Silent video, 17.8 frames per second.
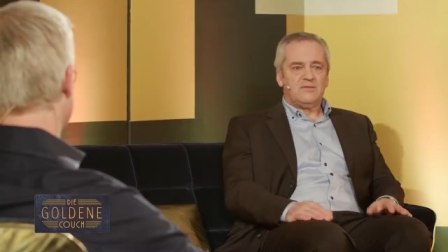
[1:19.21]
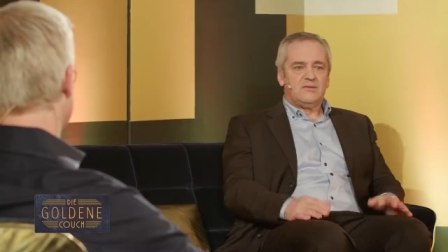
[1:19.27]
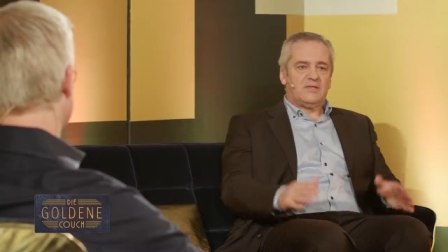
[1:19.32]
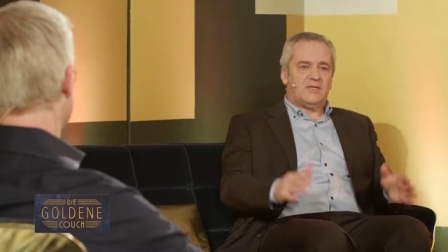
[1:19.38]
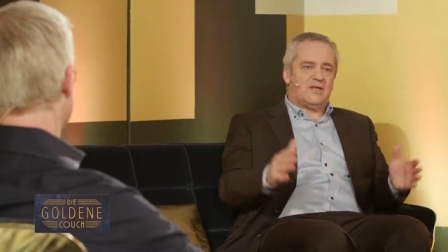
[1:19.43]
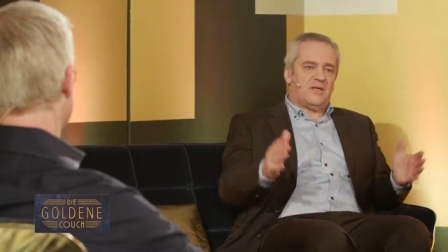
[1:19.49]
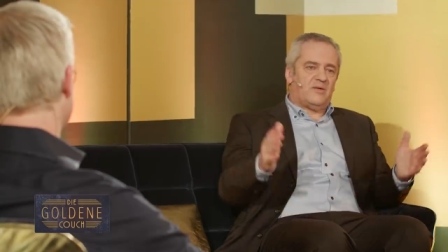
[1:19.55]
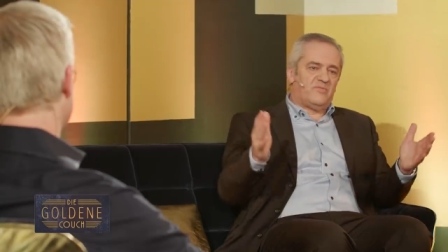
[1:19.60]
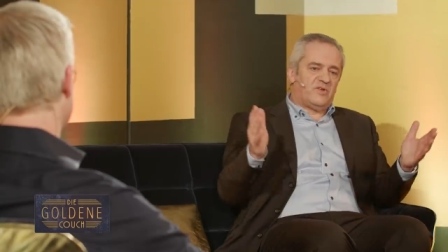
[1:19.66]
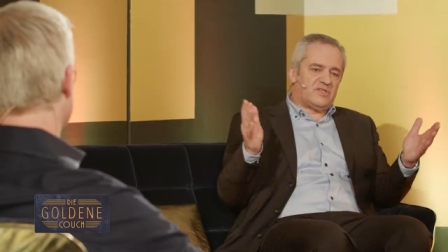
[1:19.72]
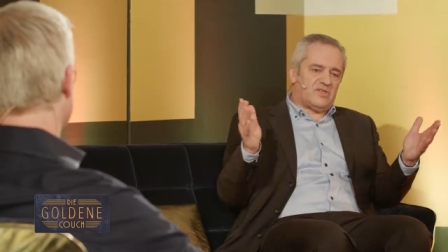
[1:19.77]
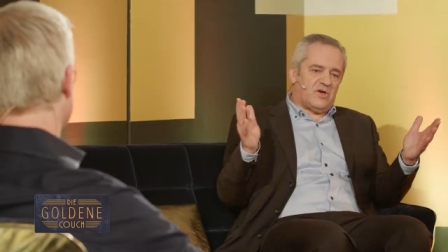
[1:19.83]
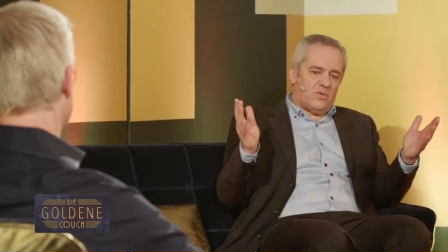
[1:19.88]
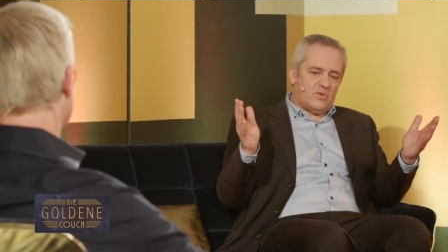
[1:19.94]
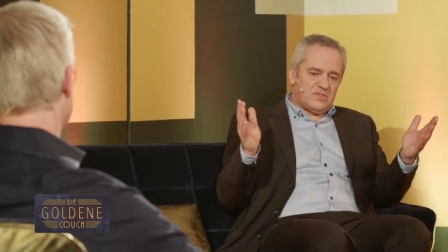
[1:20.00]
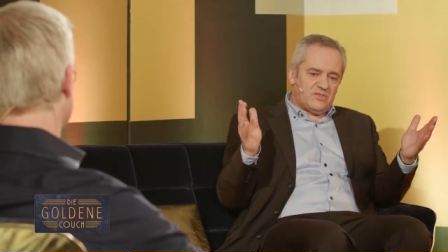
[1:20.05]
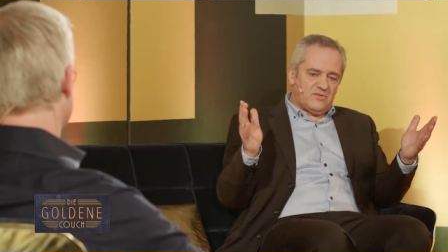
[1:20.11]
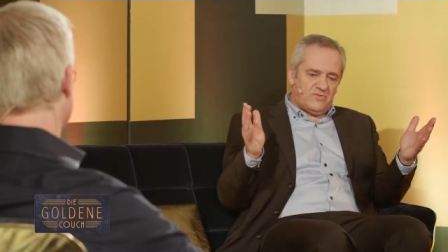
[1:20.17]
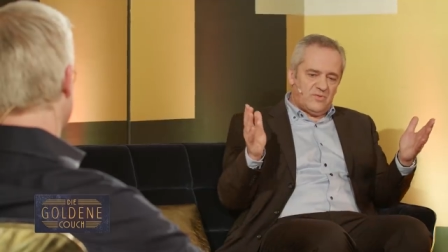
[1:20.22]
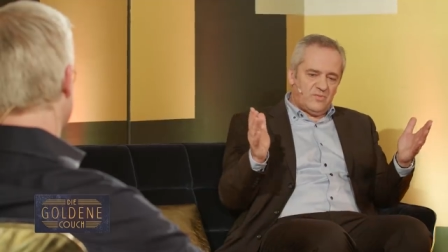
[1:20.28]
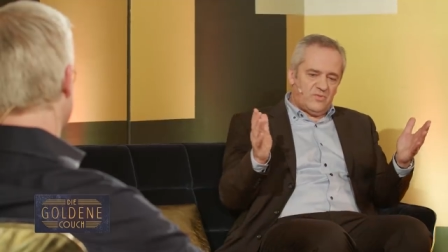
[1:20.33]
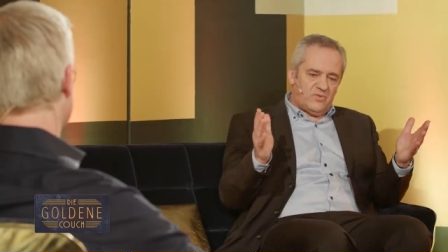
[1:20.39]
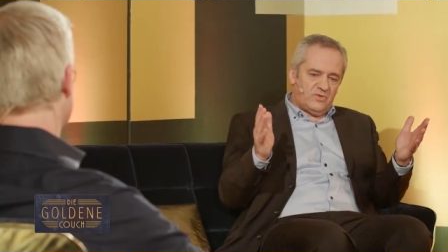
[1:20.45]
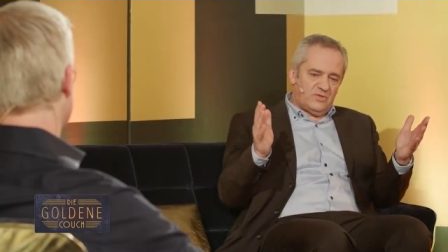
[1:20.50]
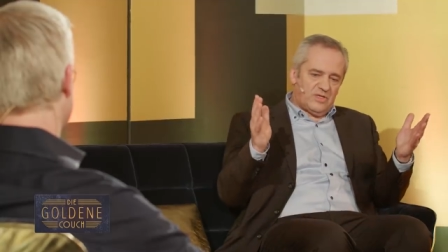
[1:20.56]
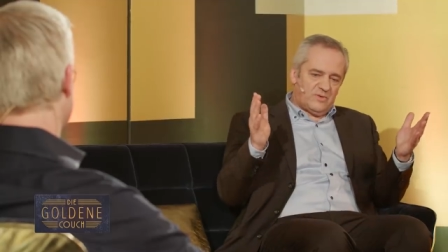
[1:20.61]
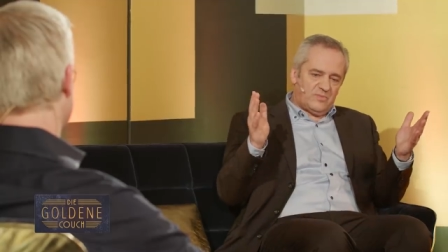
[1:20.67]
Dann haben wir
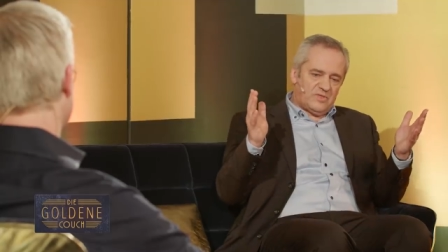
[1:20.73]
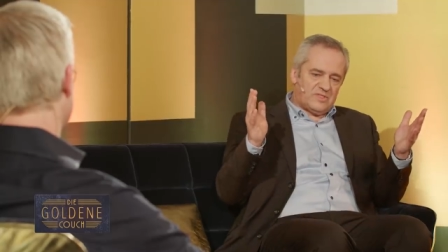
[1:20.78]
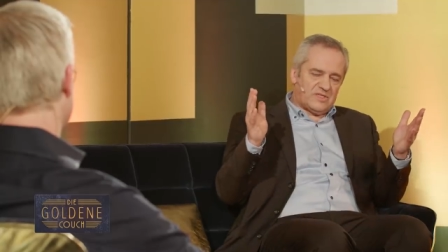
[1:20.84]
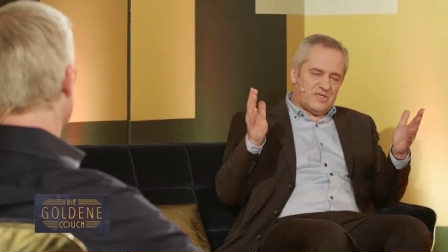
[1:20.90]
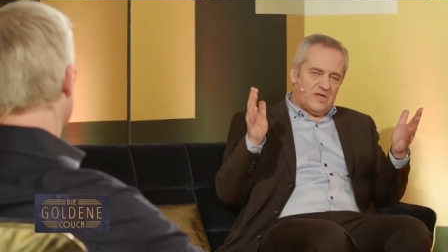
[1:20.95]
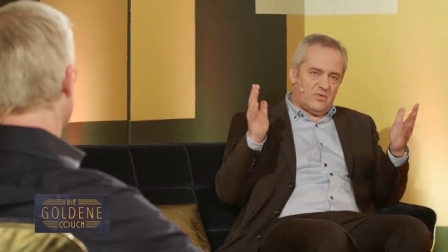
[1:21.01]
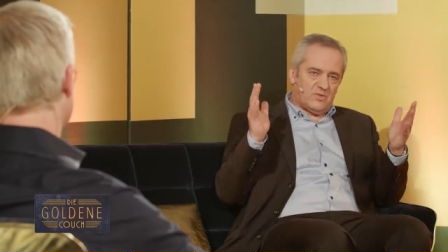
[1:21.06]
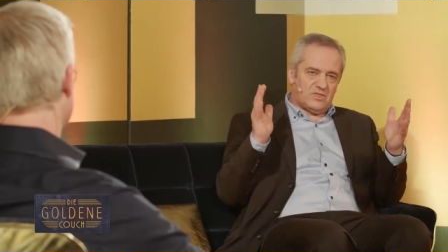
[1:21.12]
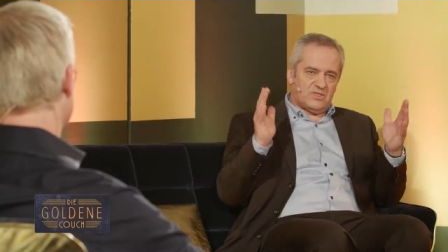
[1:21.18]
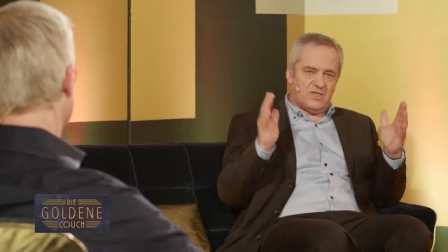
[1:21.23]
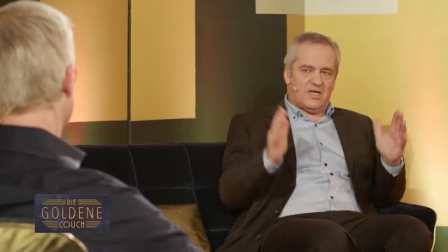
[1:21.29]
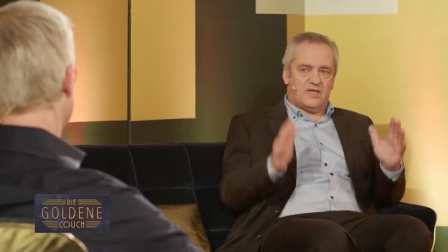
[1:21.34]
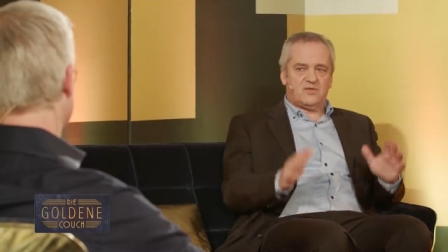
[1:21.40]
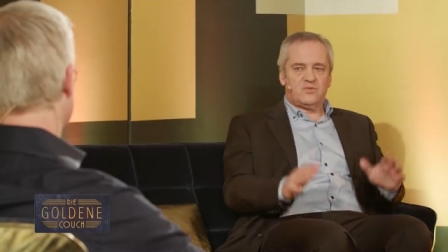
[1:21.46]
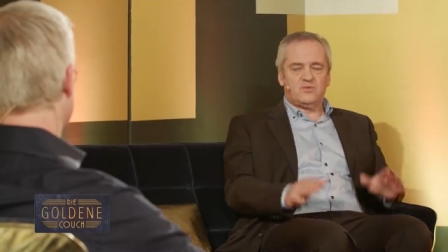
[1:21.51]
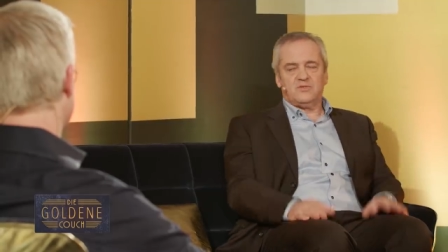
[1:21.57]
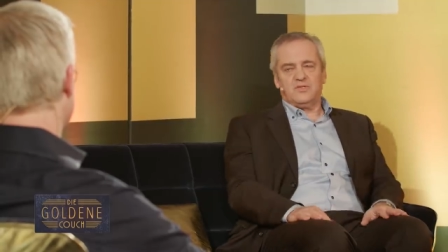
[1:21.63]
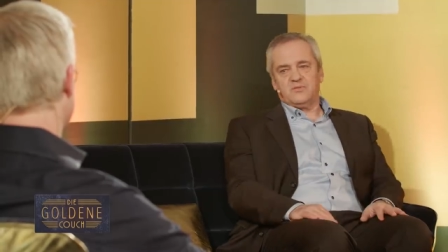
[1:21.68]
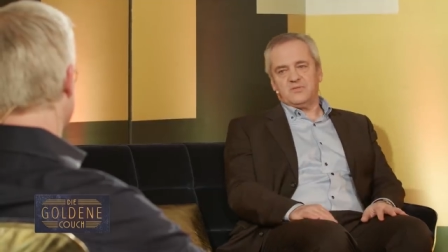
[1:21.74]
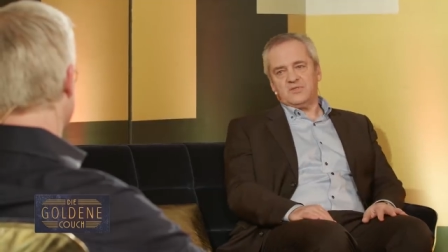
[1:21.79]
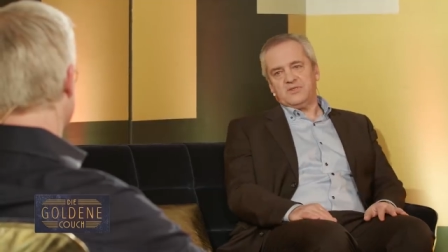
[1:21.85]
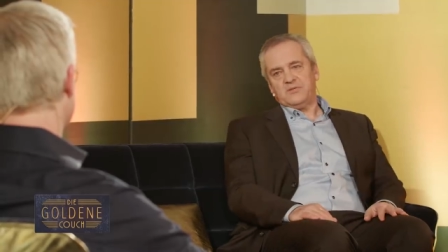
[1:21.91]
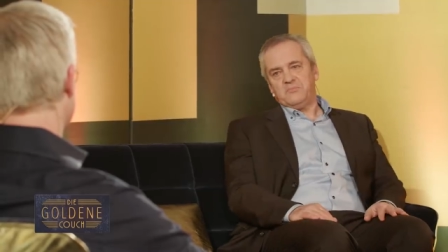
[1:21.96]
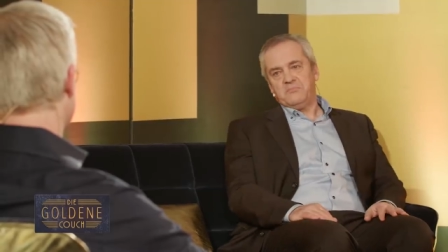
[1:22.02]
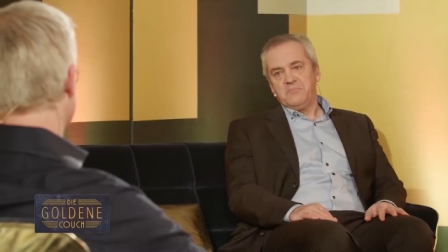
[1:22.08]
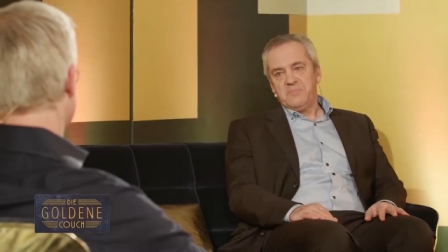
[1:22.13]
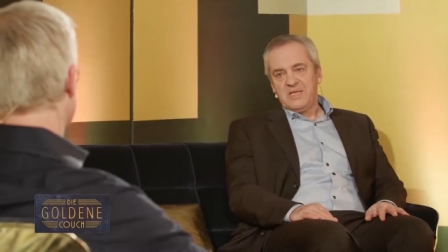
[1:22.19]
1500 bis 1800 äh,
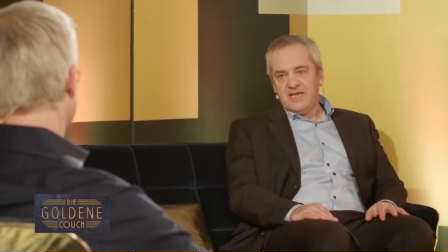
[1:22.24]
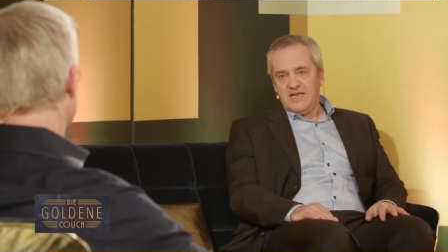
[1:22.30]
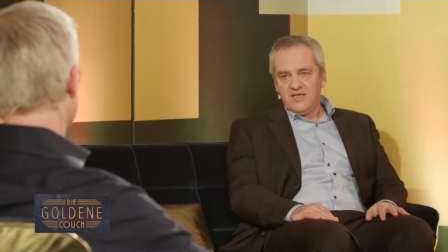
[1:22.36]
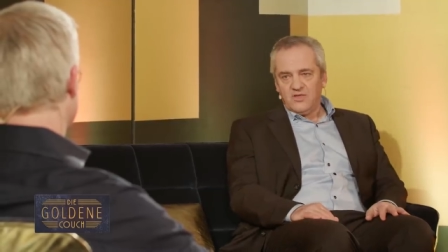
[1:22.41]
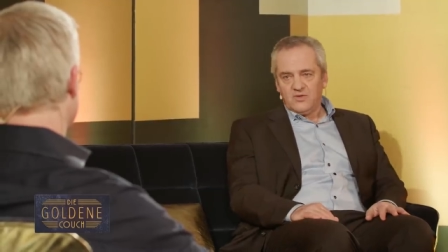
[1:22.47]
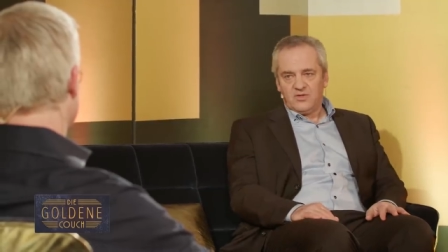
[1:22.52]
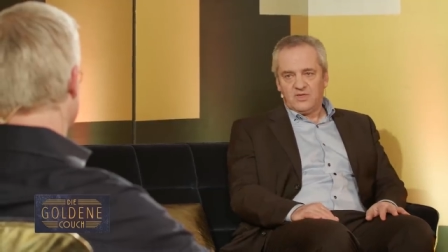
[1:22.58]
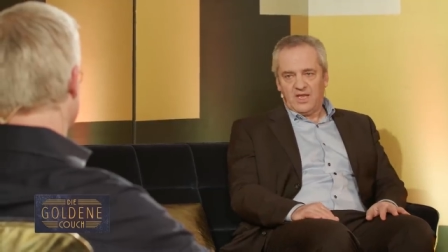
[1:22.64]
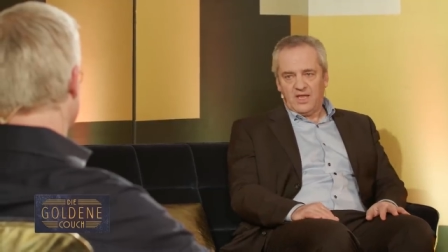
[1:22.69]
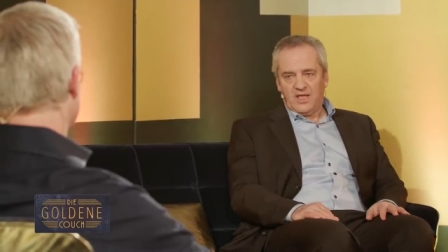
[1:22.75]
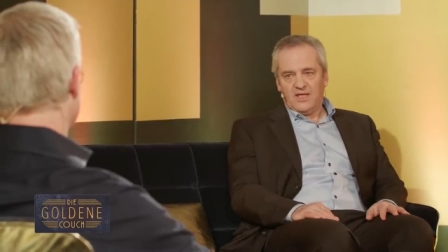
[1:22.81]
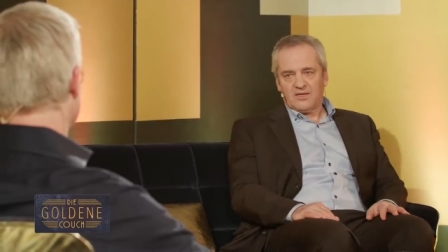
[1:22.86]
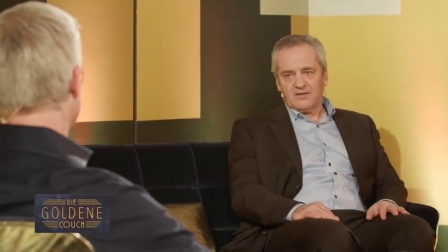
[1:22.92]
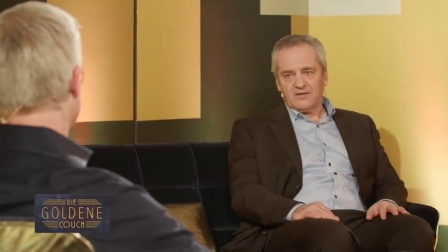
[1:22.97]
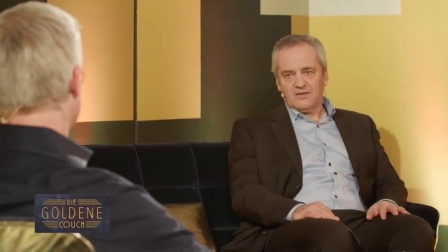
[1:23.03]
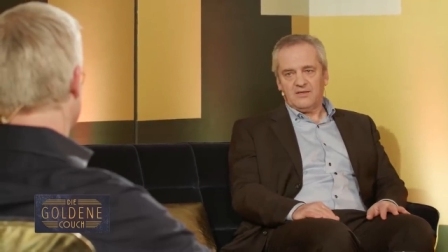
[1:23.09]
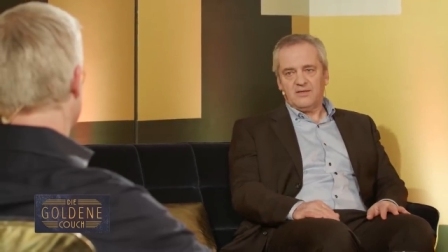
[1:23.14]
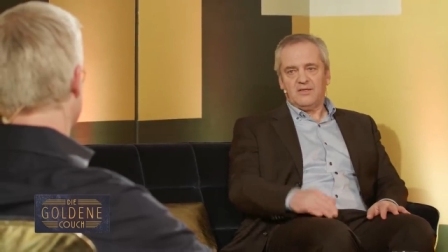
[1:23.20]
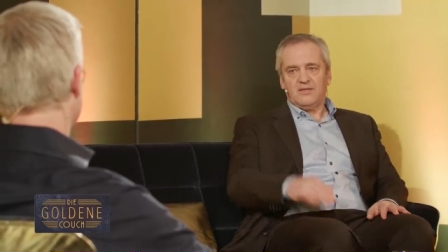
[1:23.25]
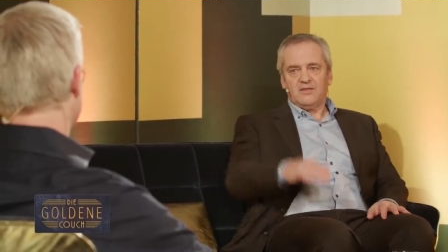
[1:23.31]
Millionäre,